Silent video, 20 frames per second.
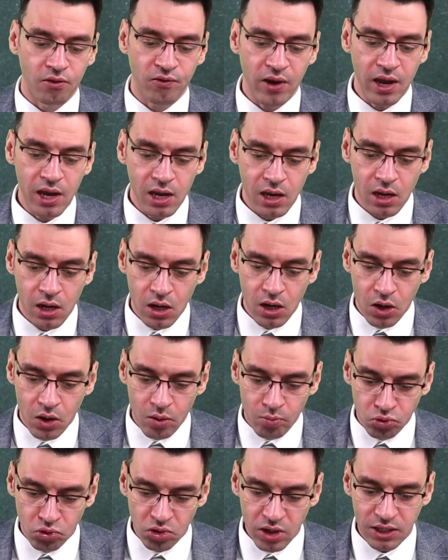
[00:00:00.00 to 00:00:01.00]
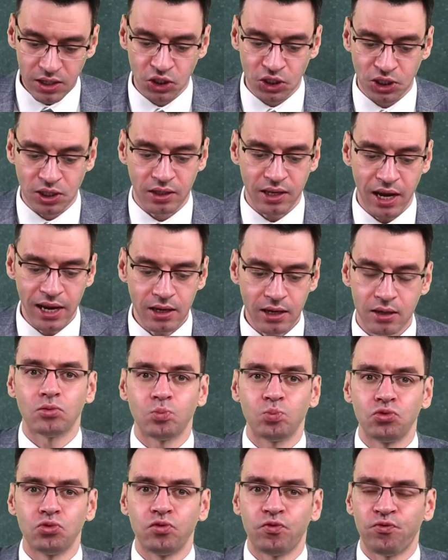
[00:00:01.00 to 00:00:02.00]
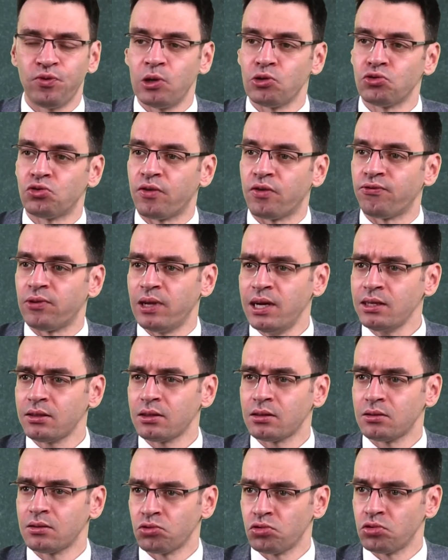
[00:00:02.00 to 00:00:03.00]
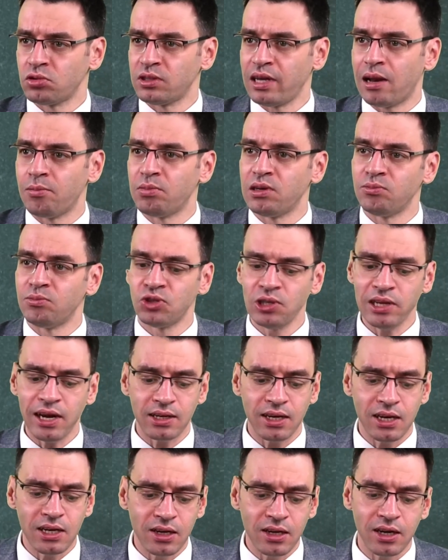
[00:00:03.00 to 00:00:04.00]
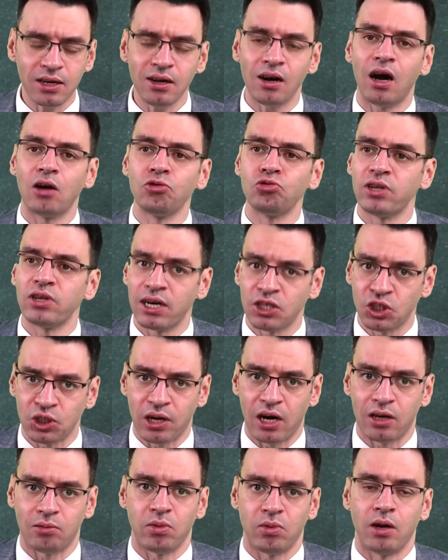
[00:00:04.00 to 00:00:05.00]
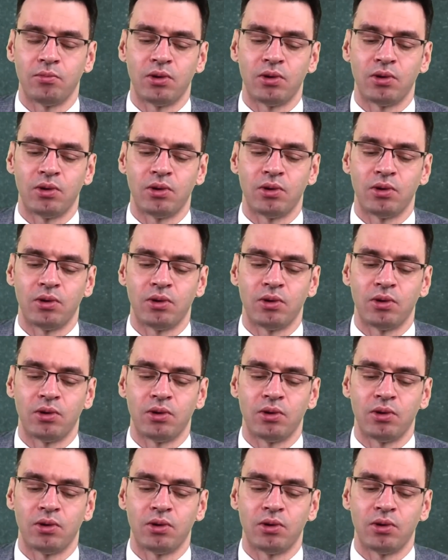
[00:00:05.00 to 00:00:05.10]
Ve Bunlar içinden bu filozoflar, sosyal bilimciler yeni yeni kanunlar çıkartmaya